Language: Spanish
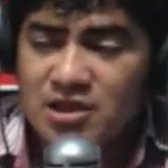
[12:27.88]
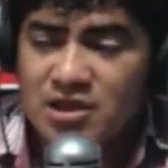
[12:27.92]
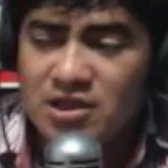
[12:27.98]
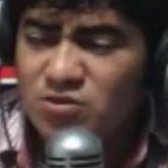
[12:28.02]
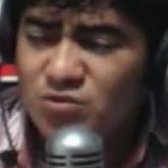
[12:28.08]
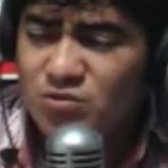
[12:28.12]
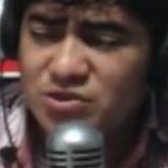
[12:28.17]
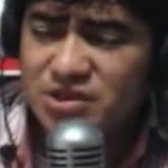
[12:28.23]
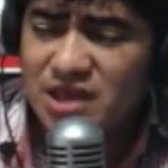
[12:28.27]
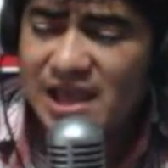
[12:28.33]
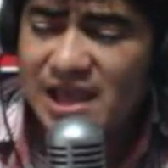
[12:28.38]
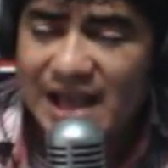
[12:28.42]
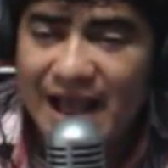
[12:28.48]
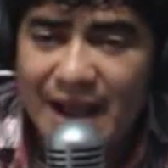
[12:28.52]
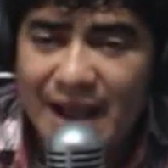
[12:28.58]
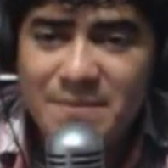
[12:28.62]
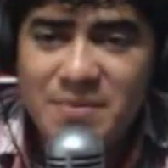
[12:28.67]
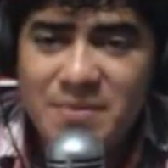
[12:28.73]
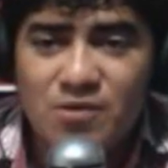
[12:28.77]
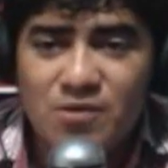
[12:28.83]
No es que
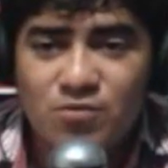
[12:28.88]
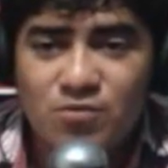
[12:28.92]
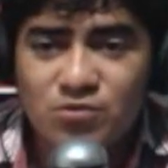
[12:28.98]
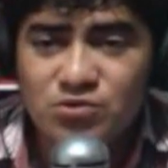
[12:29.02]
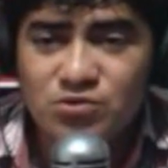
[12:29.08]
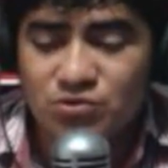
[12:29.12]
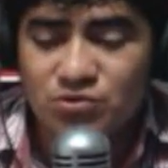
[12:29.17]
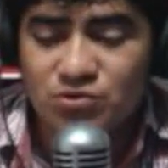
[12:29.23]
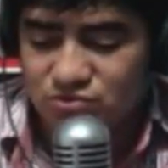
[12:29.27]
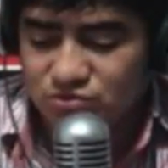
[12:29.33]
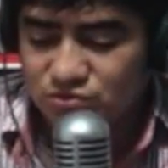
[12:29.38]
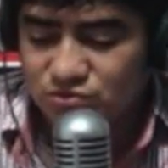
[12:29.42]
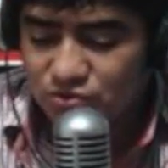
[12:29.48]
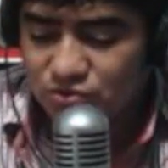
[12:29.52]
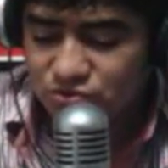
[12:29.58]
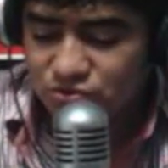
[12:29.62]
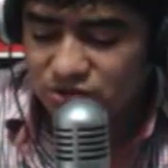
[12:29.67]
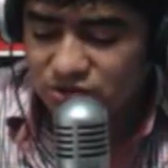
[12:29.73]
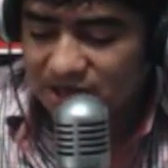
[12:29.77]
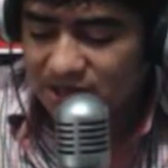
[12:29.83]
cambie uno, yo
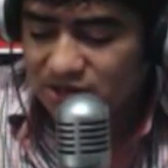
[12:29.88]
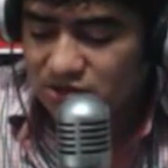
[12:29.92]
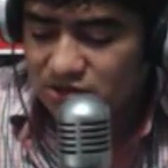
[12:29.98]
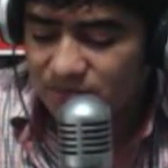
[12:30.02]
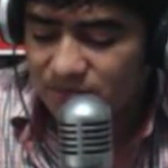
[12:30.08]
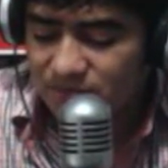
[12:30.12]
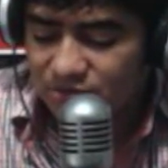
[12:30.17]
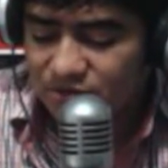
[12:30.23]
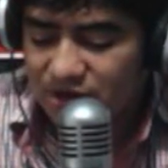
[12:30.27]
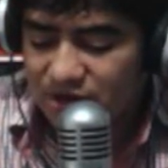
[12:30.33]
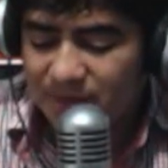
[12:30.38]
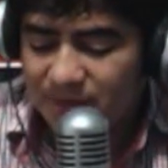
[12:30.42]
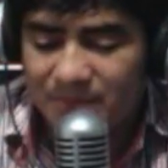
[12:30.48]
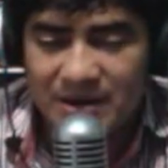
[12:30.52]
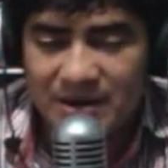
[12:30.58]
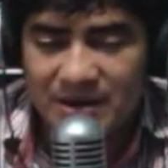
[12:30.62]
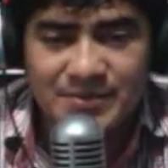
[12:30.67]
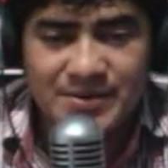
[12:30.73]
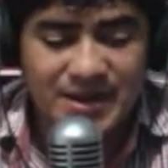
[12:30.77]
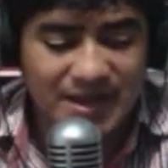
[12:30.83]
utilizo mejor la
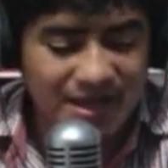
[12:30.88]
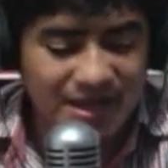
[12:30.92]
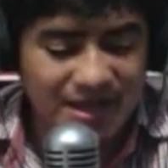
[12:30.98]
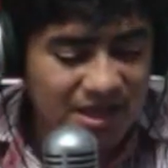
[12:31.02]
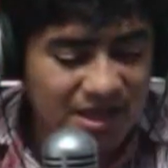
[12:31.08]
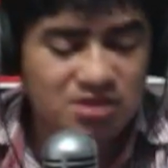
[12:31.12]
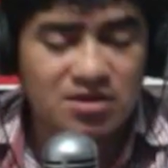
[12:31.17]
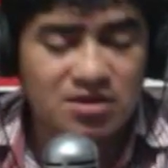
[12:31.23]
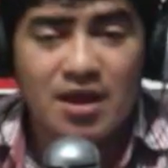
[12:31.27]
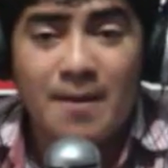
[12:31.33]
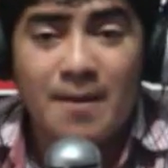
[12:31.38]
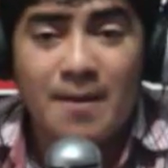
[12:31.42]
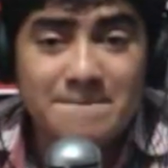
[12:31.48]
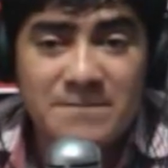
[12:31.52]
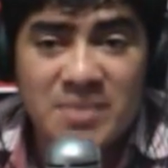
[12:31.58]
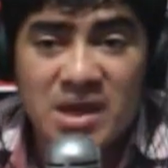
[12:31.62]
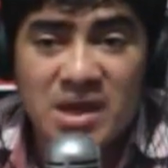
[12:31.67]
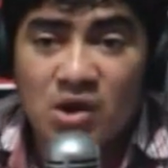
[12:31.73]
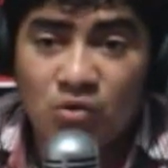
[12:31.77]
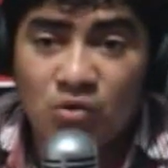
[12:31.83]
palabra es
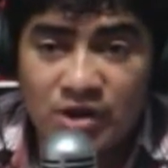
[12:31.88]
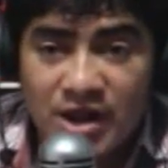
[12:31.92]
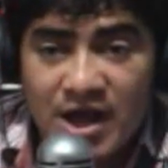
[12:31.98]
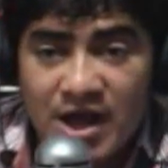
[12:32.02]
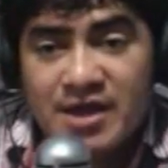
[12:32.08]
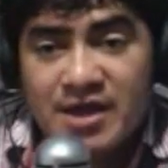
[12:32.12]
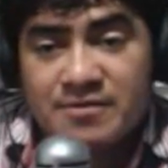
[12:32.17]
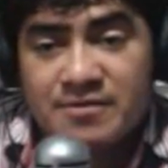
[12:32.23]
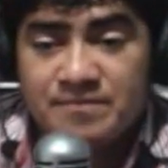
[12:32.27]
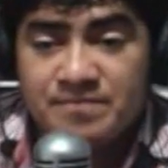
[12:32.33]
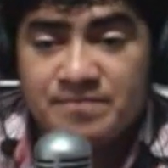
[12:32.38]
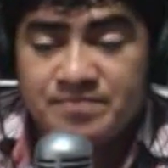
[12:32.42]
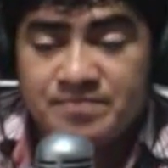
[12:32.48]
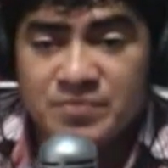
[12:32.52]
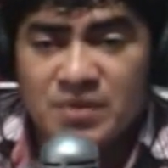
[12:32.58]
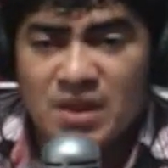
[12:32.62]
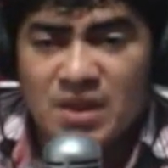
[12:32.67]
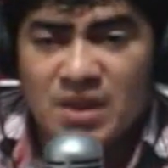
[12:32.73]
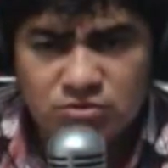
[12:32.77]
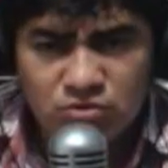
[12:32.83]
mejorar,
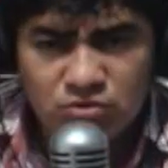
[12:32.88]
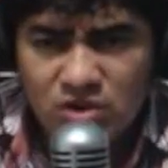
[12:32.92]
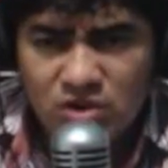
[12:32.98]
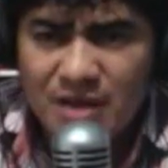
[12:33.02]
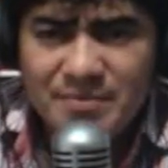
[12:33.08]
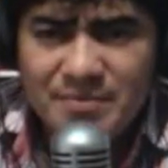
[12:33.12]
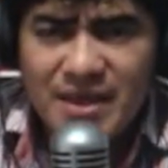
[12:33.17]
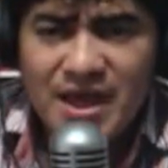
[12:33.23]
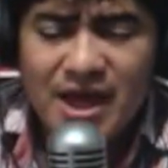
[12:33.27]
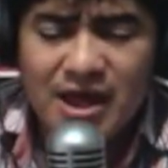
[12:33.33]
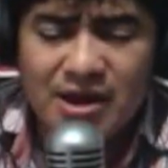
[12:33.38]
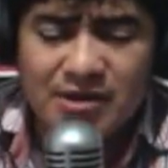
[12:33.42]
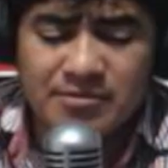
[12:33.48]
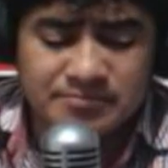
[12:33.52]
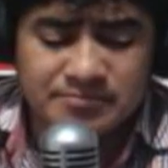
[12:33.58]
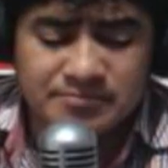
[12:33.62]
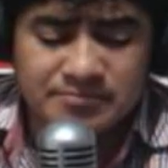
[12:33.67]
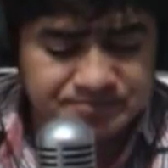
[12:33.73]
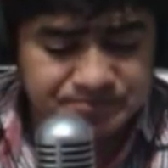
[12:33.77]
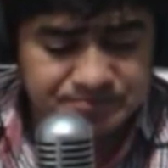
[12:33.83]
no cambiar.
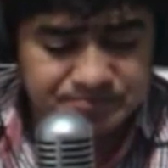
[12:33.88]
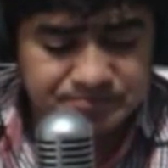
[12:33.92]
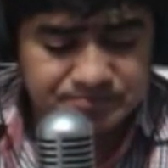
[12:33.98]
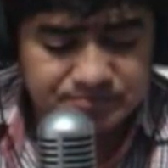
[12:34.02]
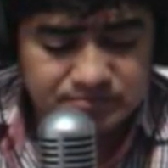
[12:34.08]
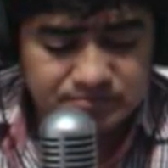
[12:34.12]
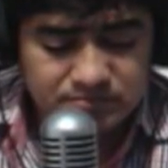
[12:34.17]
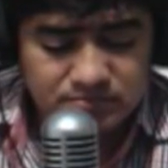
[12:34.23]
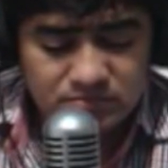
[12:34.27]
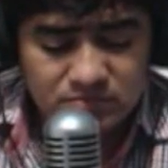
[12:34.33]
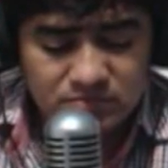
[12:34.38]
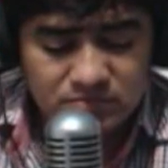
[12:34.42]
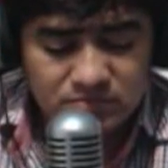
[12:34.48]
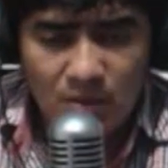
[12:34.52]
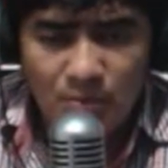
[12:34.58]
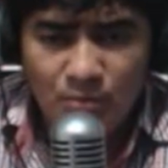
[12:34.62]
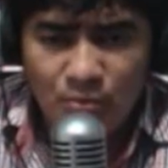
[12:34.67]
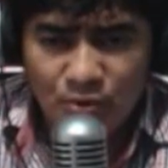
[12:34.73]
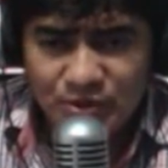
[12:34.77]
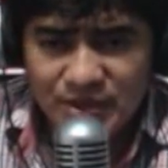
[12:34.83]

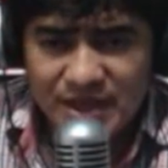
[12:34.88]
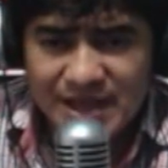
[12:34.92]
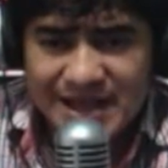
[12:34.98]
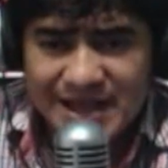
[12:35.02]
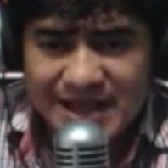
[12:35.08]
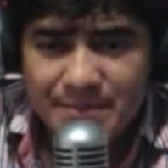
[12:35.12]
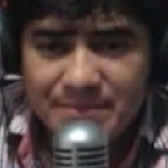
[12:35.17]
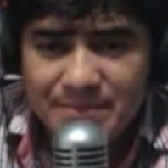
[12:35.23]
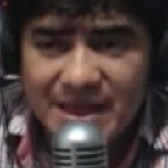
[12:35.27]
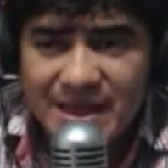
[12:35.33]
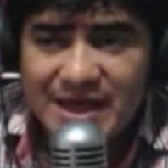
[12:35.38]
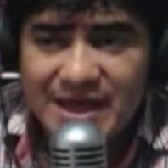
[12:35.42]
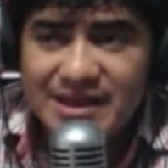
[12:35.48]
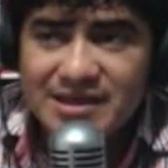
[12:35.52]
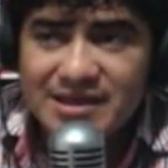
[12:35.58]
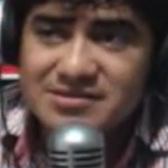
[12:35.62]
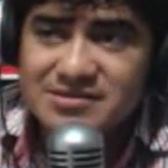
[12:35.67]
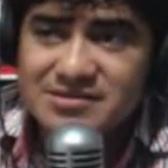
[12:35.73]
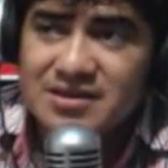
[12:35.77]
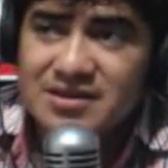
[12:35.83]
Porque cambiar
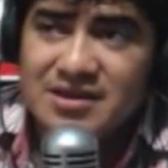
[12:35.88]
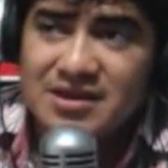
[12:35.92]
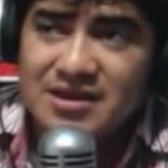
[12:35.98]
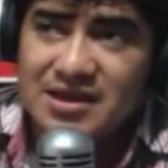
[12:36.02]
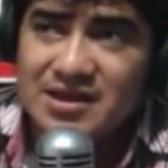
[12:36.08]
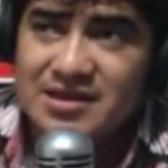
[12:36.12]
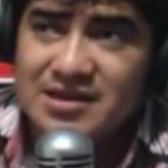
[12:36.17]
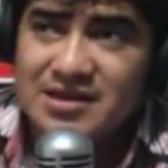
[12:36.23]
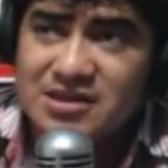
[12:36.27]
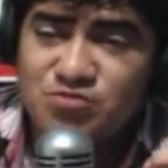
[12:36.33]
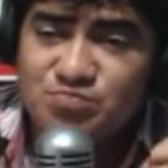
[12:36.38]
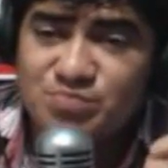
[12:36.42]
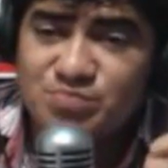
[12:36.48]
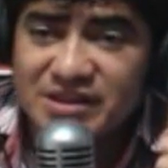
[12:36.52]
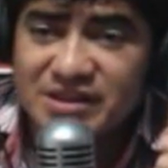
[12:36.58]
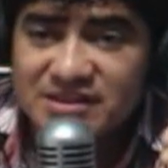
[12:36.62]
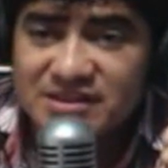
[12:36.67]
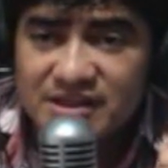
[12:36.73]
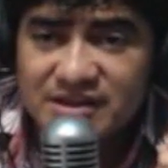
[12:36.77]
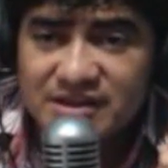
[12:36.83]
es, es
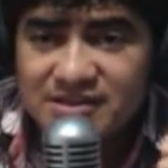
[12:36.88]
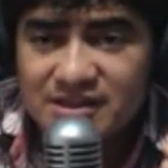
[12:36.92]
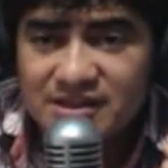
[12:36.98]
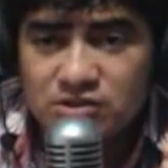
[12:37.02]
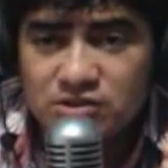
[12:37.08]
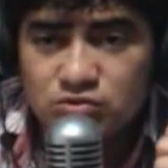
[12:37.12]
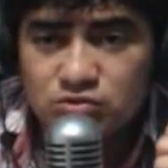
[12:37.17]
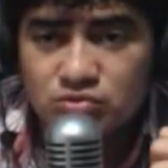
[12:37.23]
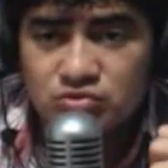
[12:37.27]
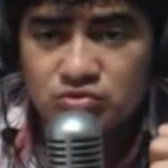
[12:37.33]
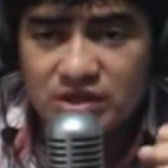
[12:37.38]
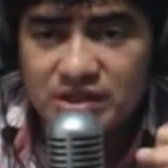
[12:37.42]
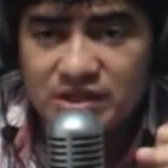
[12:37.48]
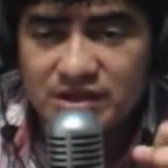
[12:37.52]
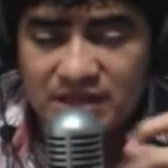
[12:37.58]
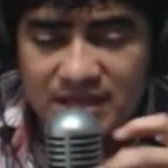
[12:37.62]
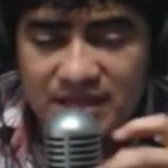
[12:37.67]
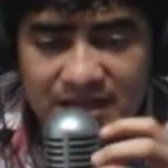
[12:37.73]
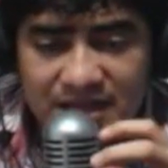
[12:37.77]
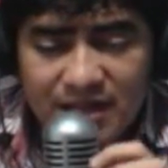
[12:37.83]
desprenderte de tu ser
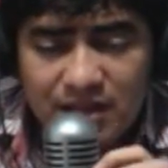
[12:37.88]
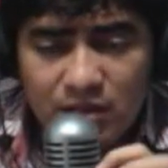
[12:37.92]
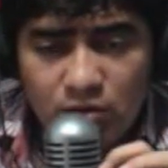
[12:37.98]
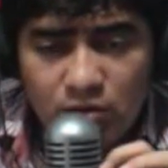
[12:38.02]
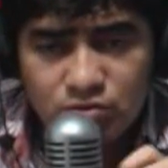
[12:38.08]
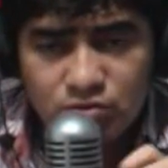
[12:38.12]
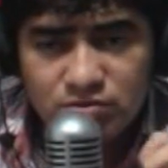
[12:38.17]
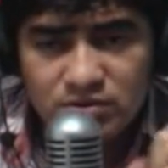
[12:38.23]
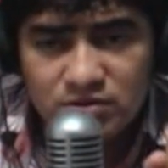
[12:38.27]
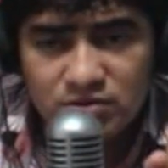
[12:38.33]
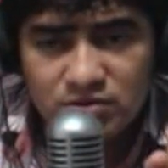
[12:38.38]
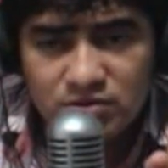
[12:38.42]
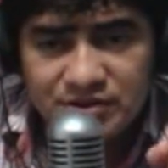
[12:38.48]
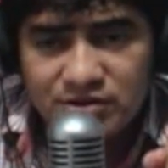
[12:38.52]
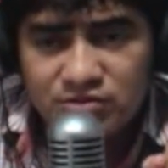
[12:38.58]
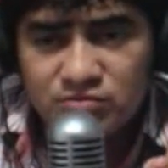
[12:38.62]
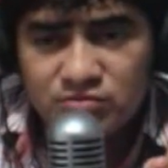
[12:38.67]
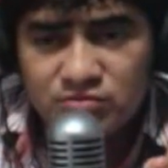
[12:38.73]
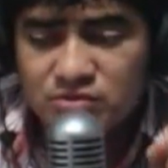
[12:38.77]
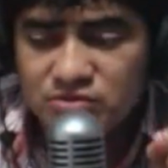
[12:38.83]
y cada uno de los
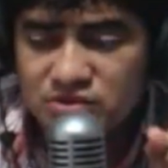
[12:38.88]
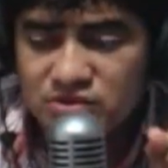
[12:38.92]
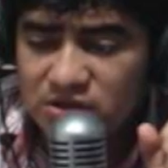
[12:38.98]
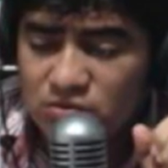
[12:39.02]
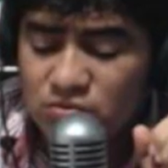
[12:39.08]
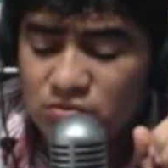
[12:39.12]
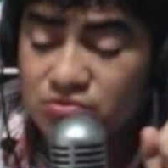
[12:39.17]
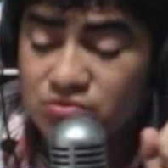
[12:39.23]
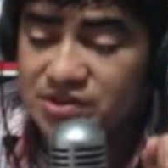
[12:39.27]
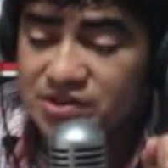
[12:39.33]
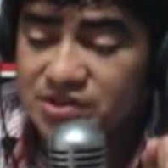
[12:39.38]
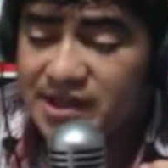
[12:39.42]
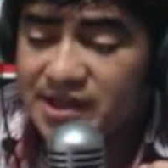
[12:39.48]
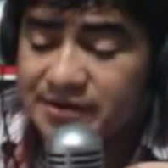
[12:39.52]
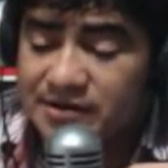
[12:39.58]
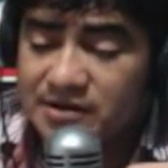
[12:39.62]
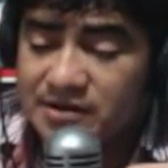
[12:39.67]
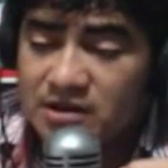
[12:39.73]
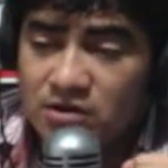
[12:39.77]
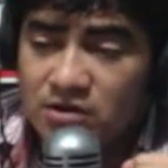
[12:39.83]
seres humanos tiene un ser,
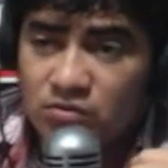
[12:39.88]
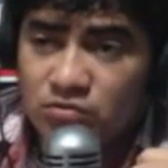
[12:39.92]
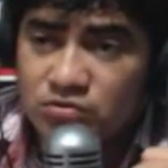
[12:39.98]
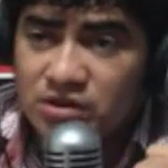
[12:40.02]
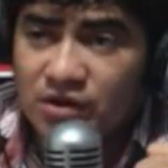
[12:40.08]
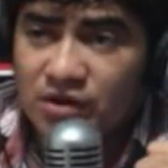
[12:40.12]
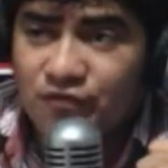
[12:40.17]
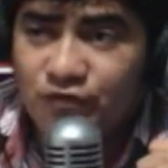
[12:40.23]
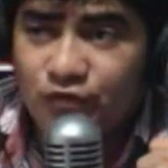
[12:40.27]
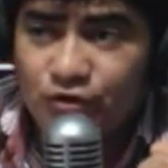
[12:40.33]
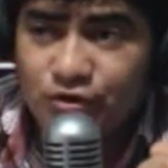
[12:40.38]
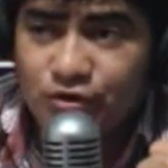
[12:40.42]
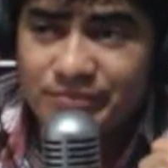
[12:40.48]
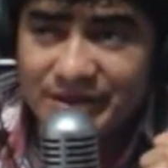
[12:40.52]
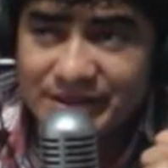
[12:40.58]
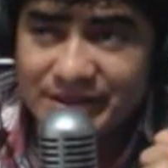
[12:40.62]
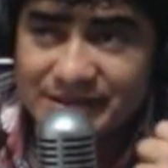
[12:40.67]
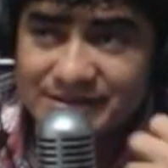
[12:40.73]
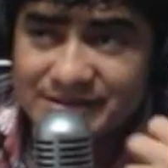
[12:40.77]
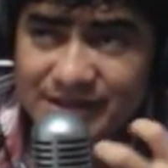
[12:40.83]
una
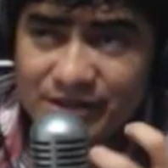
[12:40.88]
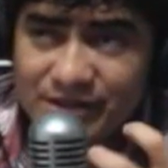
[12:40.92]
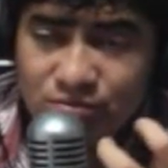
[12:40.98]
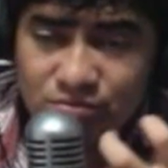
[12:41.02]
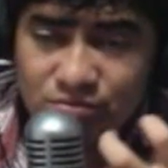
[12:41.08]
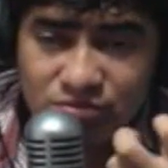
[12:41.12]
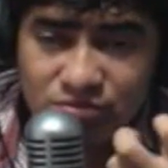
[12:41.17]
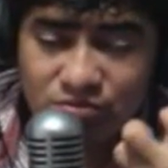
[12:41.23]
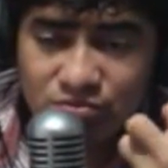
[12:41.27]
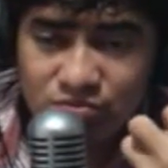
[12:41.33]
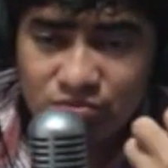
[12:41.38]
forma de ser, una